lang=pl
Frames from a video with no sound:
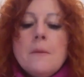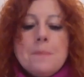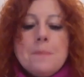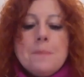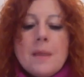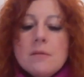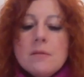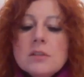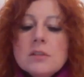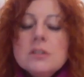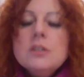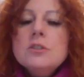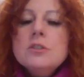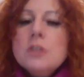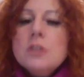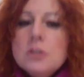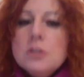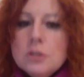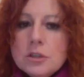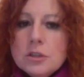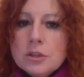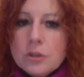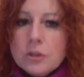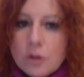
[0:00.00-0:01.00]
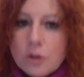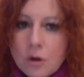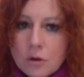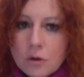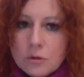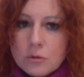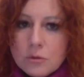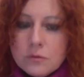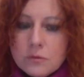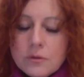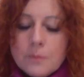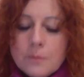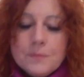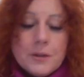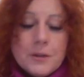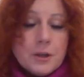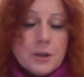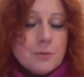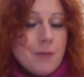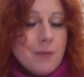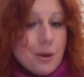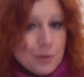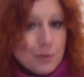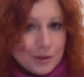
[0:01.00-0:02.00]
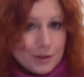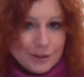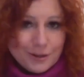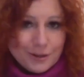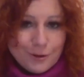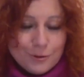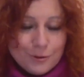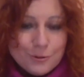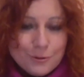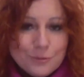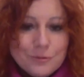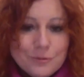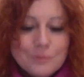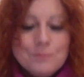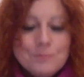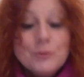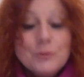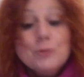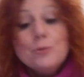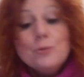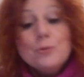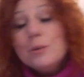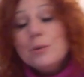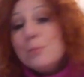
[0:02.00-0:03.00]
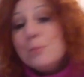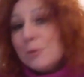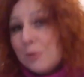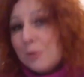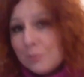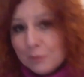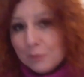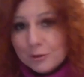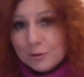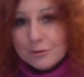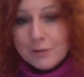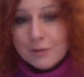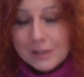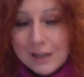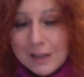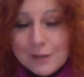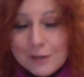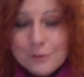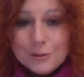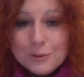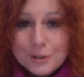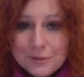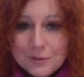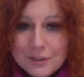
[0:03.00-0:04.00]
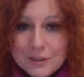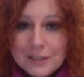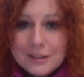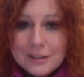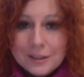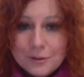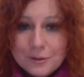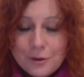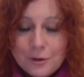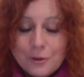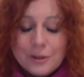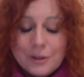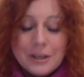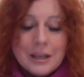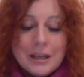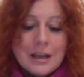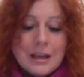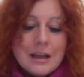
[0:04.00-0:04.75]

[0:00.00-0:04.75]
Nawet jeżeli tych kroków, tych małych kroków, z których podobno składają się wielkie drogi,